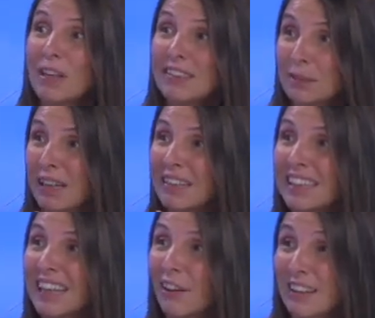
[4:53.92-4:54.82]
semanas ha
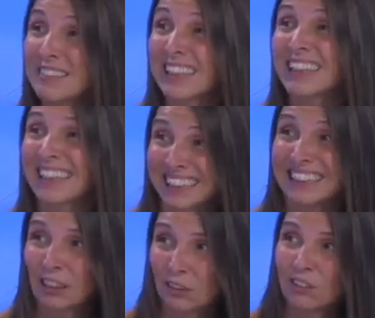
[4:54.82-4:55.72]
llegado a ser
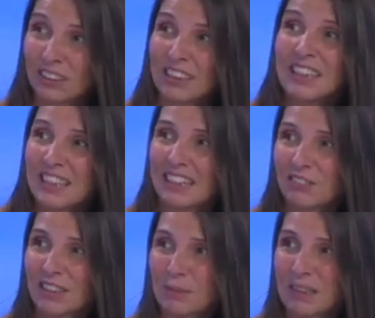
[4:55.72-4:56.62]
crítico ¿eh? en las
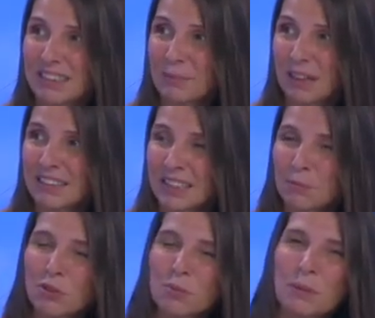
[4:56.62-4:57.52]
últimas semanas que
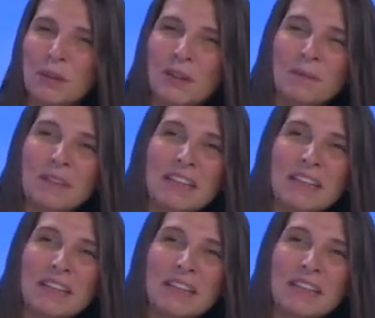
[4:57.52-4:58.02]
hemos vivido.